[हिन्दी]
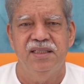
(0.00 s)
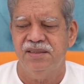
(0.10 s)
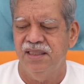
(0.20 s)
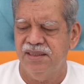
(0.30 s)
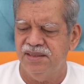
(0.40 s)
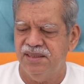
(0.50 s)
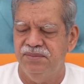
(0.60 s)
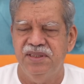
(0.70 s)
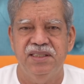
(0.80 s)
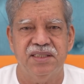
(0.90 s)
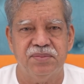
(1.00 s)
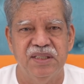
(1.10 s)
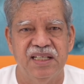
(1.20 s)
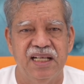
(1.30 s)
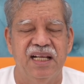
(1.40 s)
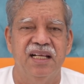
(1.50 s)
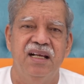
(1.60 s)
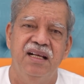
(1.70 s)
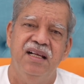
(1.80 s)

इतने किसी भी देश में नहीं है